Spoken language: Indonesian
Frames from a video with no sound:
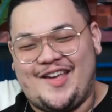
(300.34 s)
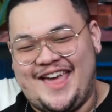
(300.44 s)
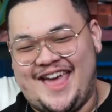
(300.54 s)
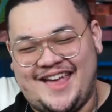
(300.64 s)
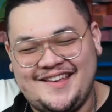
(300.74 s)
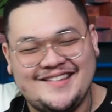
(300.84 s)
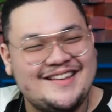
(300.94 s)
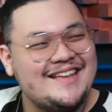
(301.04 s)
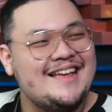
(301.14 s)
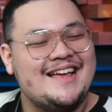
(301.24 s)
Oke.
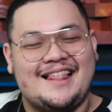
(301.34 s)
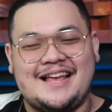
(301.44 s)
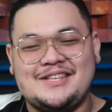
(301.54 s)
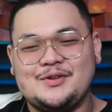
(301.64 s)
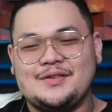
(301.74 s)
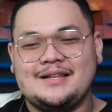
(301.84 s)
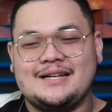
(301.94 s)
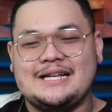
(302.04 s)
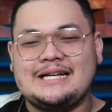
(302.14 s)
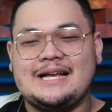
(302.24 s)
Lanjut
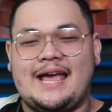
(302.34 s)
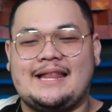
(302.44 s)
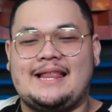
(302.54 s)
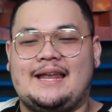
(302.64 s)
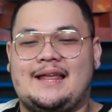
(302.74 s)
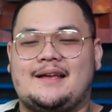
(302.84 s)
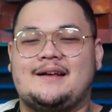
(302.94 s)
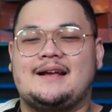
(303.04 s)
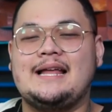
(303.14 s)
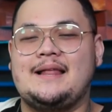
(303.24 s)
ke headline-nya.
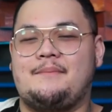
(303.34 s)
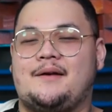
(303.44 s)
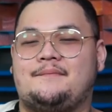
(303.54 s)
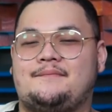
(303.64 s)
Kelima.